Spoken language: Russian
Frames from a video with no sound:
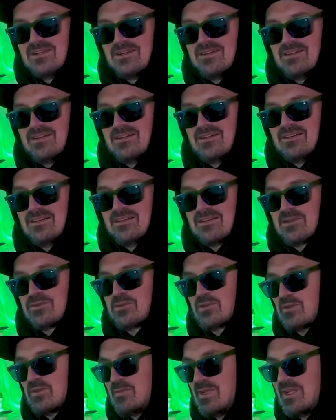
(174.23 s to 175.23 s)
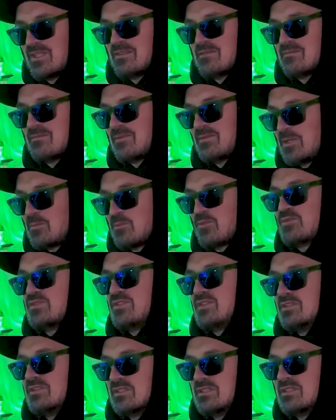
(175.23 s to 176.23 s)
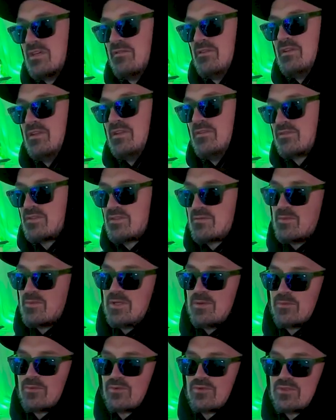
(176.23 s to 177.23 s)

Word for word: которая меня отпустила, доверившись моим